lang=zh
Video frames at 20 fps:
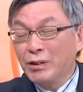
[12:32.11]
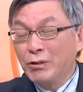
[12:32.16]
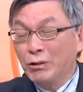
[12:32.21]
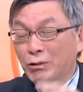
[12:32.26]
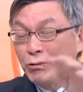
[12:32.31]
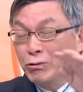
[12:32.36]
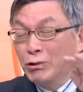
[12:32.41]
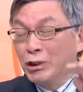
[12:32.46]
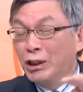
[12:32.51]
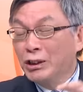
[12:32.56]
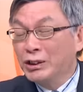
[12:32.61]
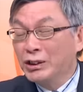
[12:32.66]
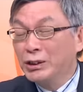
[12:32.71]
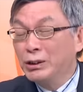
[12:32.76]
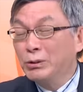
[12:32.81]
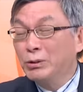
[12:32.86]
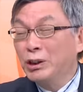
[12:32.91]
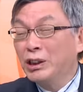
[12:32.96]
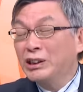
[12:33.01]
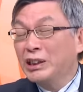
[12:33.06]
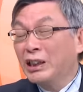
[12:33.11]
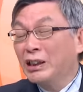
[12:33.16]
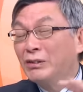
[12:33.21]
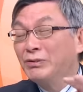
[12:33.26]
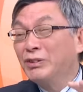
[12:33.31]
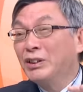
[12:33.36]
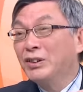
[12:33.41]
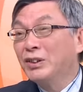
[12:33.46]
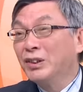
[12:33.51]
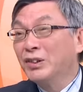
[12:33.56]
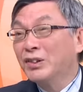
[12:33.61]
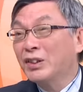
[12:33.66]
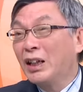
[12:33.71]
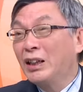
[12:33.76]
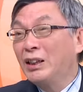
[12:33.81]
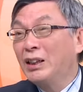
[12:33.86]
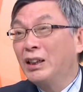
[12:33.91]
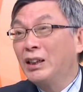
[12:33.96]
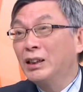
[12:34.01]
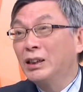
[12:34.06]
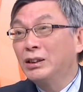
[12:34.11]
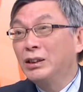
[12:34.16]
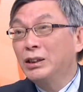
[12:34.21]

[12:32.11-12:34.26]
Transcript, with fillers: 就主要的经济国家大概分成三类了，